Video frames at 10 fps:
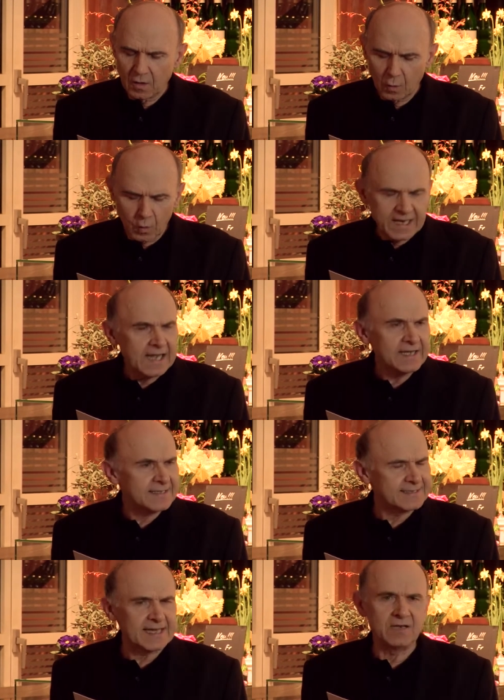Ohne
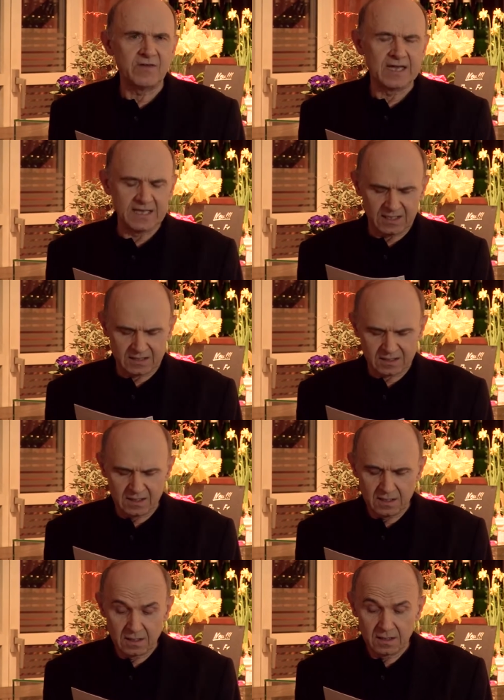Licht sehen wir nicht,
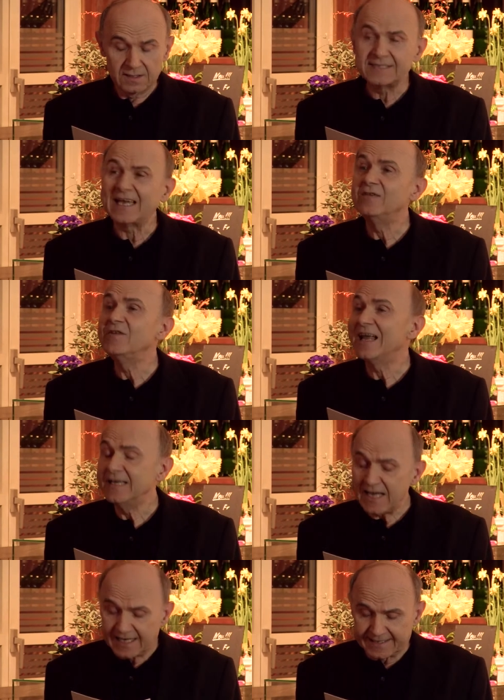sehen wir
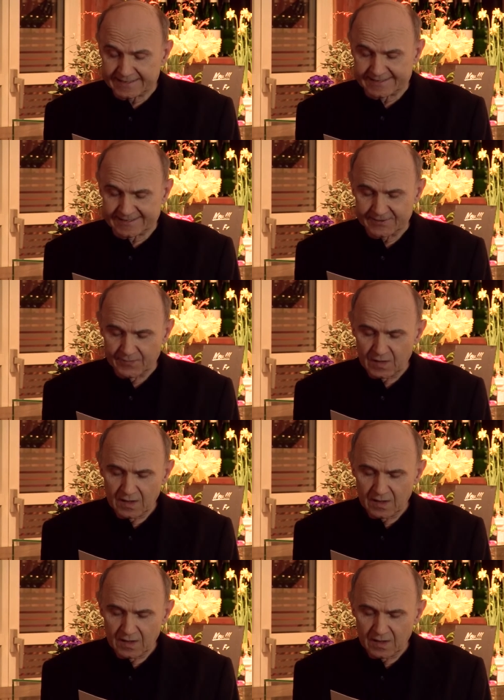nichts,